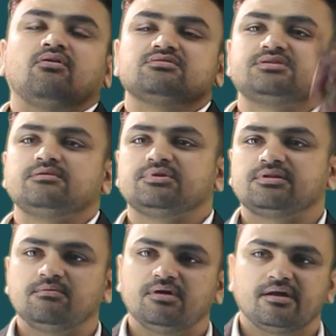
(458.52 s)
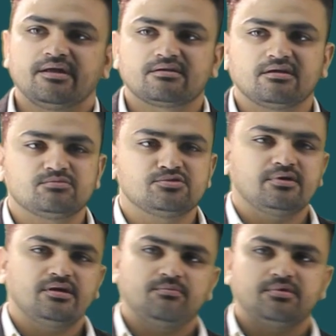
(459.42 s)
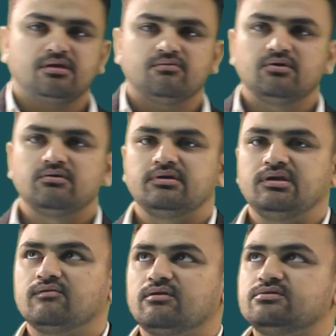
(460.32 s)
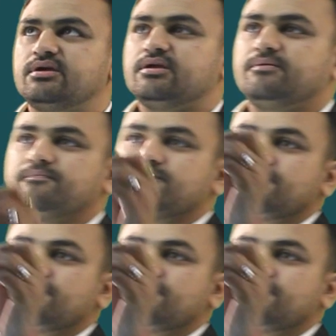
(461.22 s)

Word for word: कांस्टेंट मतलब हर एक टर्म जो है ए पी की वो इक्वल हो जाएगी